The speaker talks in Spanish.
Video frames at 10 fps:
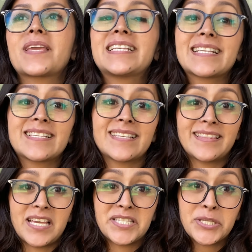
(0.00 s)
hice
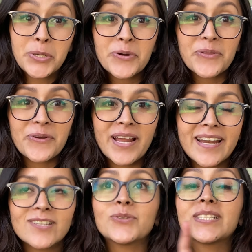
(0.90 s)
65
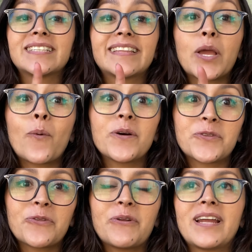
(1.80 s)
dólares, no,
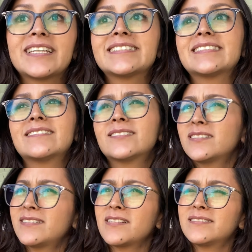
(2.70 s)
64 dólares,
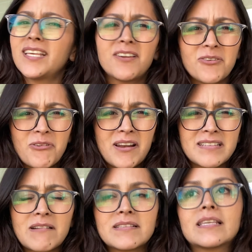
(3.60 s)
65
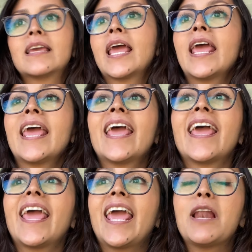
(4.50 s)
dólares, algo así.
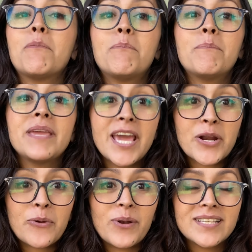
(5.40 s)
El
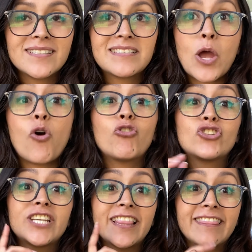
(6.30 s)
miércoles hice
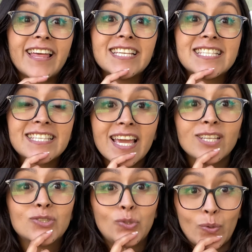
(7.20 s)

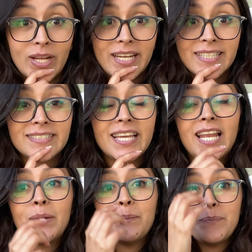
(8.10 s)
86 dólares
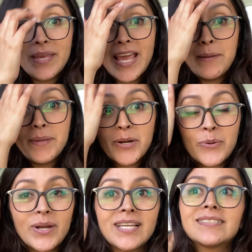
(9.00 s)
el,
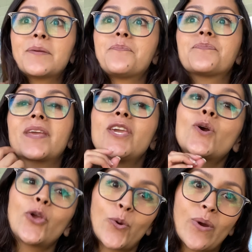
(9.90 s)
miércoles.
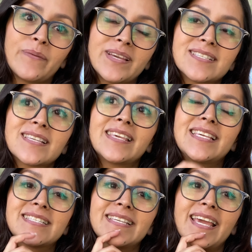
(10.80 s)
Y hoy jueves
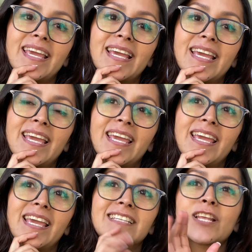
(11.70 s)
hice,
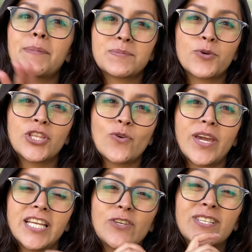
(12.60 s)
eh, es el más poquito
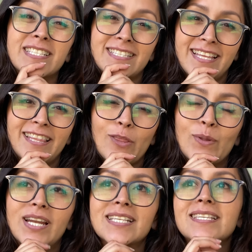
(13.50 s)
que he hecho, hice 60
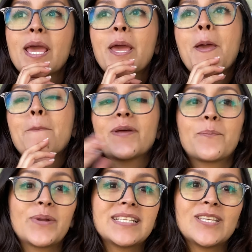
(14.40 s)
dólares.
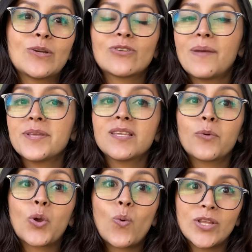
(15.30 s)
Pero pues les digo, solamente
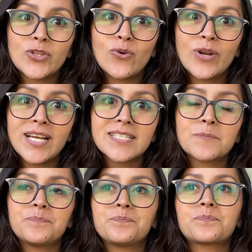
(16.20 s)
voy 4
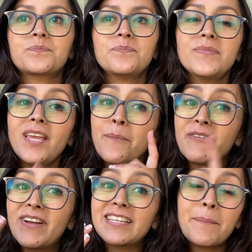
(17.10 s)
horas.
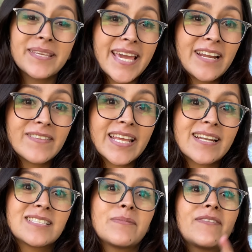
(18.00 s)
Me falta mañana
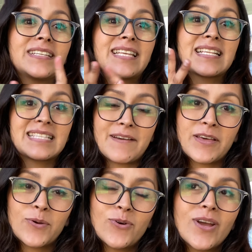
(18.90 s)
viernes y me falta el
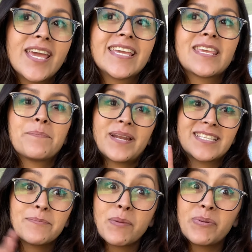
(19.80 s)
sábado para
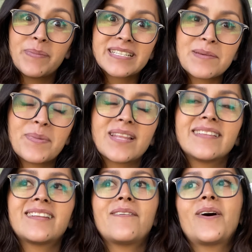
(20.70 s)
hacer mi primera semana
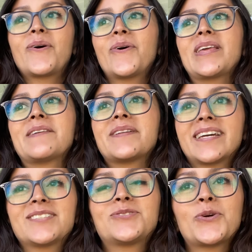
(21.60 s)
de trabajo. Y de
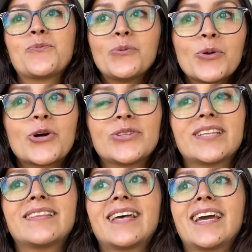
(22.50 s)
verdad que estoy muy, muy
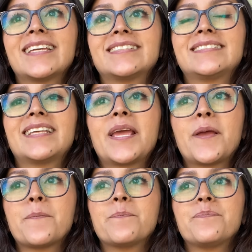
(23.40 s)
contenta.
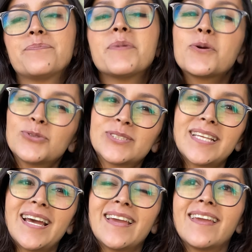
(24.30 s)
Este, me
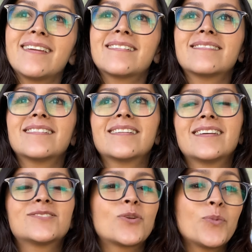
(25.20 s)
gusta, eh,
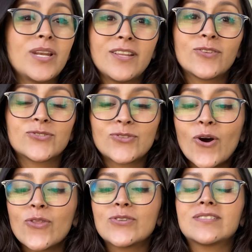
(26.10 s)
son muy lindos
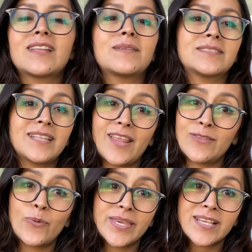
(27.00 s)
todos. Las, la
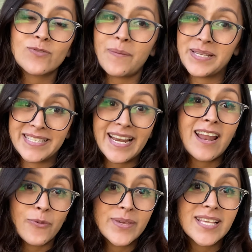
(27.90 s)
dueña es una mesera,
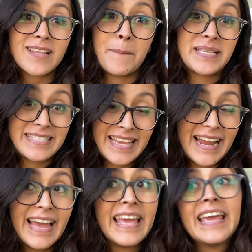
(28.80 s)
la dueña es la mesera